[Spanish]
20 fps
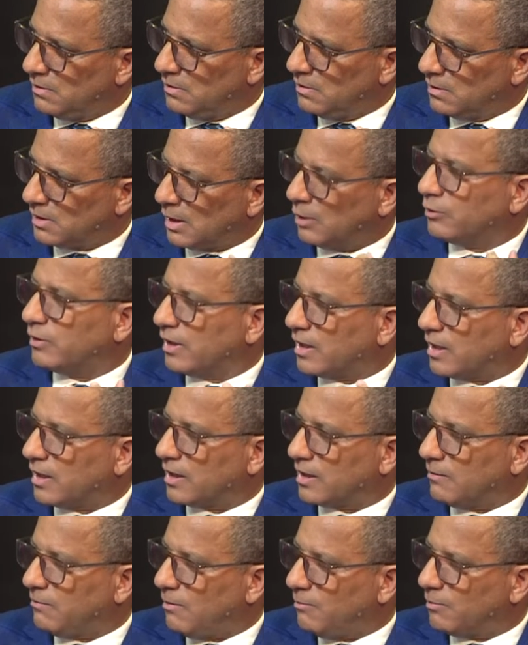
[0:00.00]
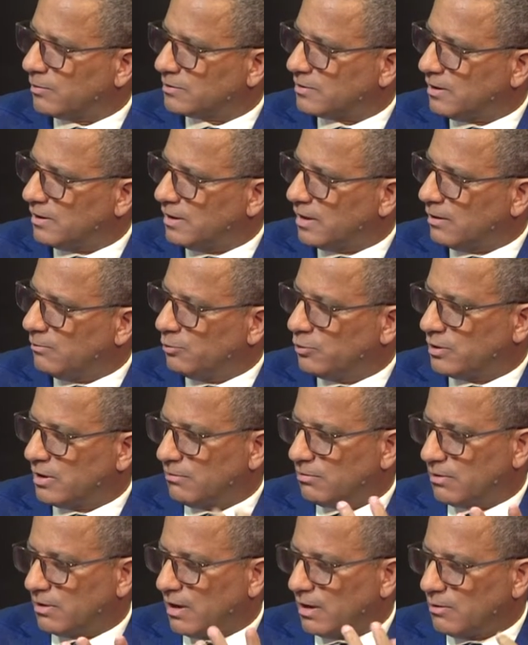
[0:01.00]
¿Qué usted cree que vamos a hacer? Dígame usted,
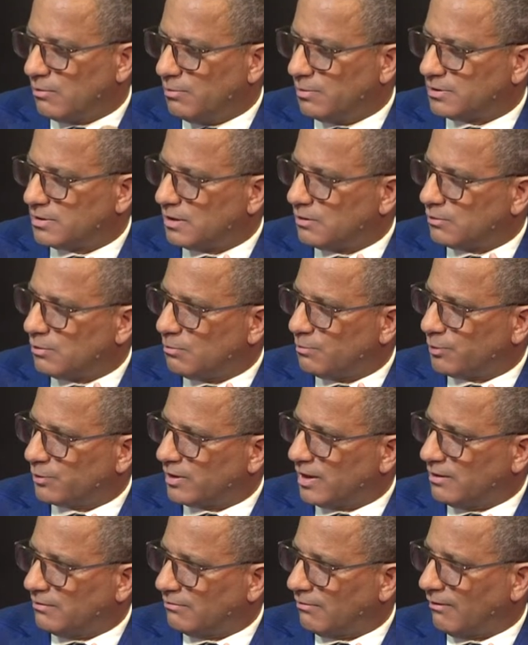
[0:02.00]
porque ya yo me siento impotente.